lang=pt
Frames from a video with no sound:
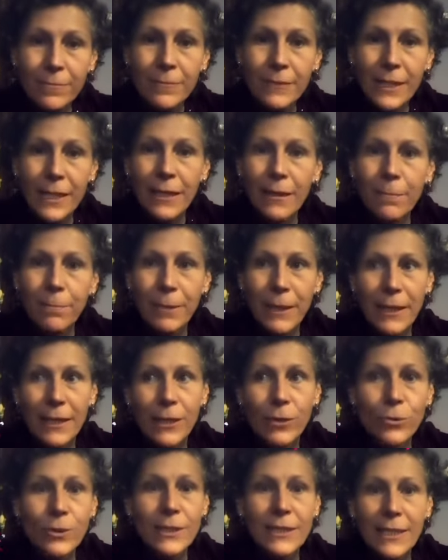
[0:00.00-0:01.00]
Né? Para
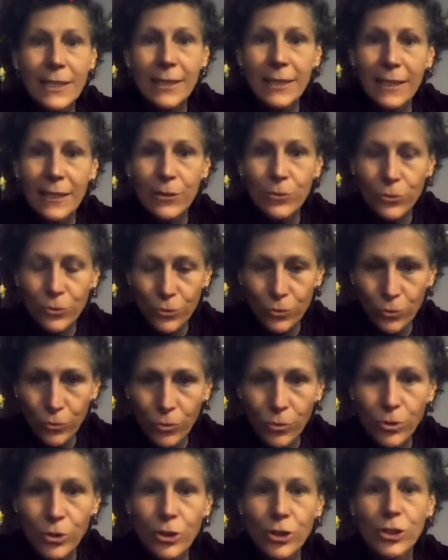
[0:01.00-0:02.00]
eu ser quem eu sou
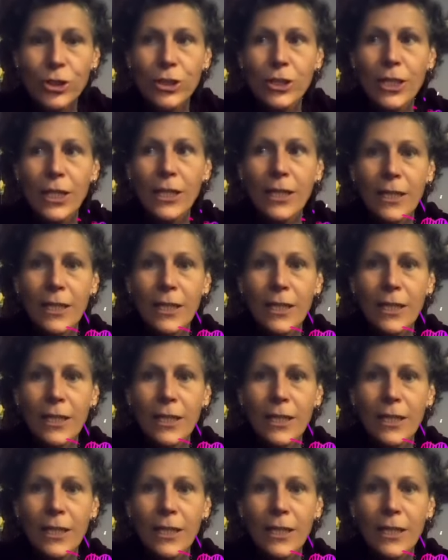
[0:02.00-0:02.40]
hoje,